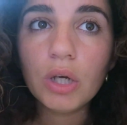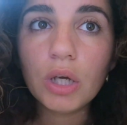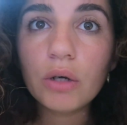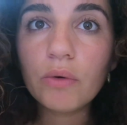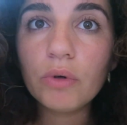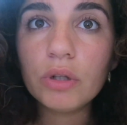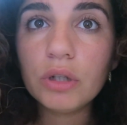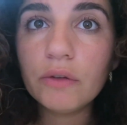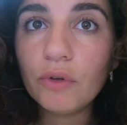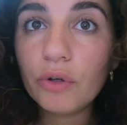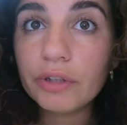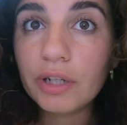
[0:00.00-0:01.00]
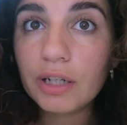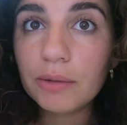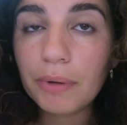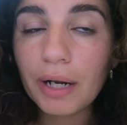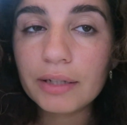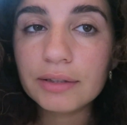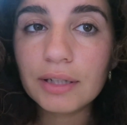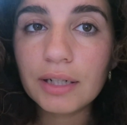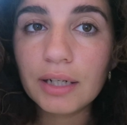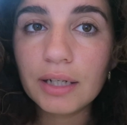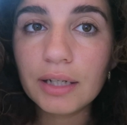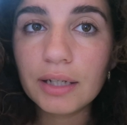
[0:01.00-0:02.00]
e quindi voglio andare a
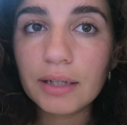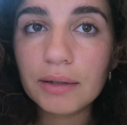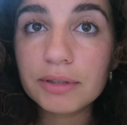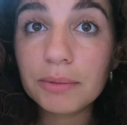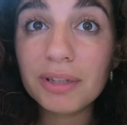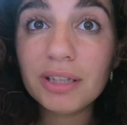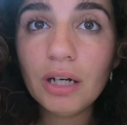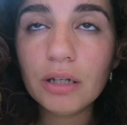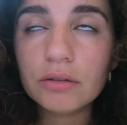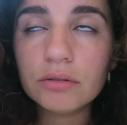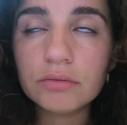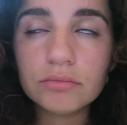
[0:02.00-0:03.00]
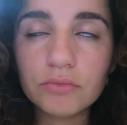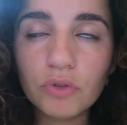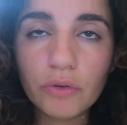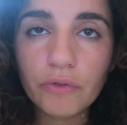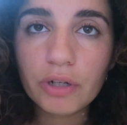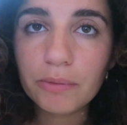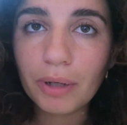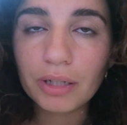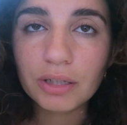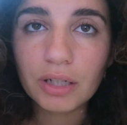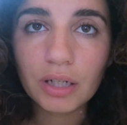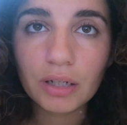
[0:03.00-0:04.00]
riprendere stamattina mm, voglio far
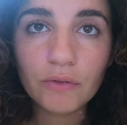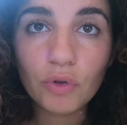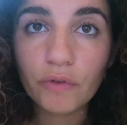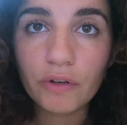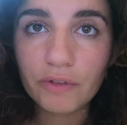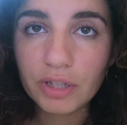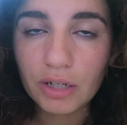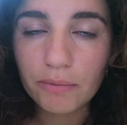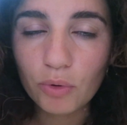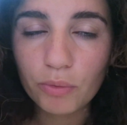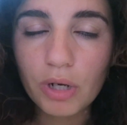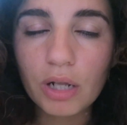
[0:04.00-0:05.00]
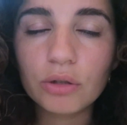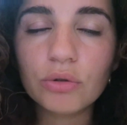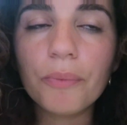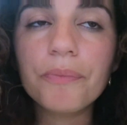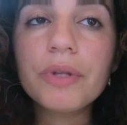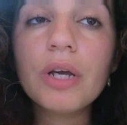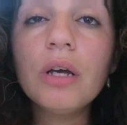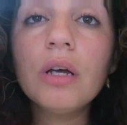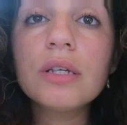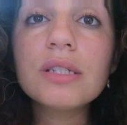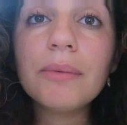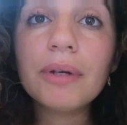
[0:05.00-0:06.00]
riprendere voglio far vedere il mobiletto
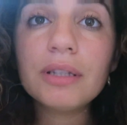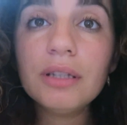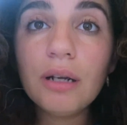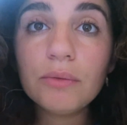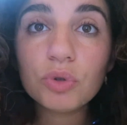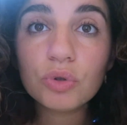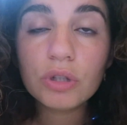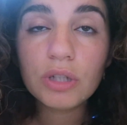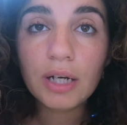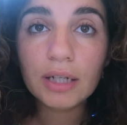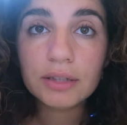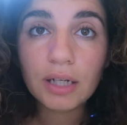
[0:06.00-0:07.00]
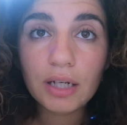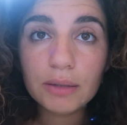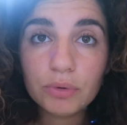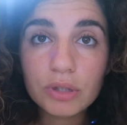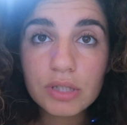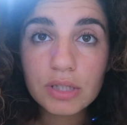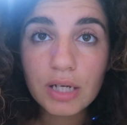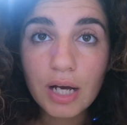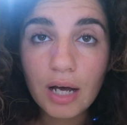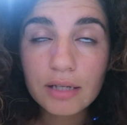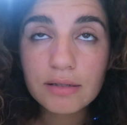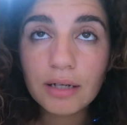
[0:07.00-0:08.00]
stamattina mi sono dedicata alle pulizie di
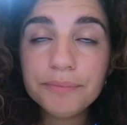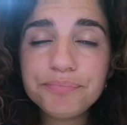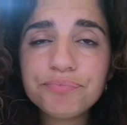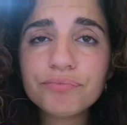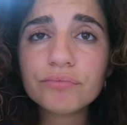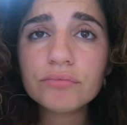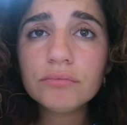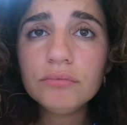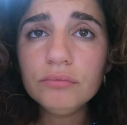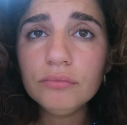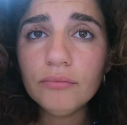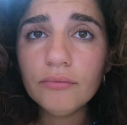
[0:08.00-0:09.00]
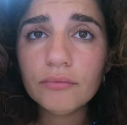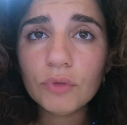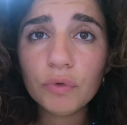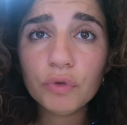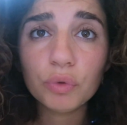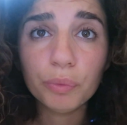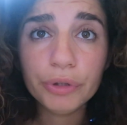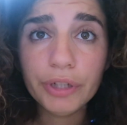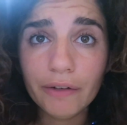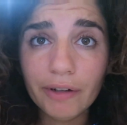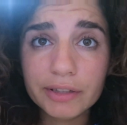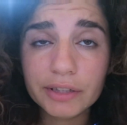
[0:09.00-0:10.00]
casa ho fatto un po' di
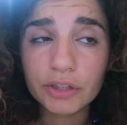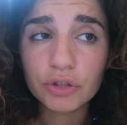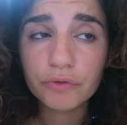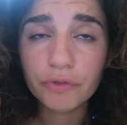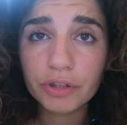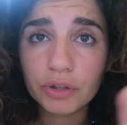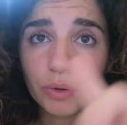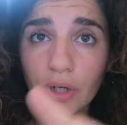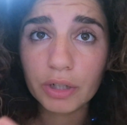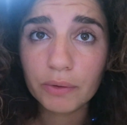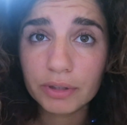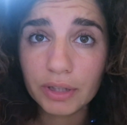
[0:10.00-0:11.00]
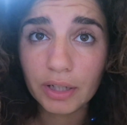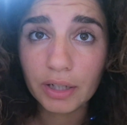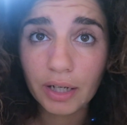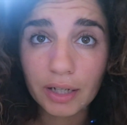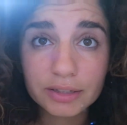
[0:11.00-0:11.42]
lavatrice infatti ora ne devo andare a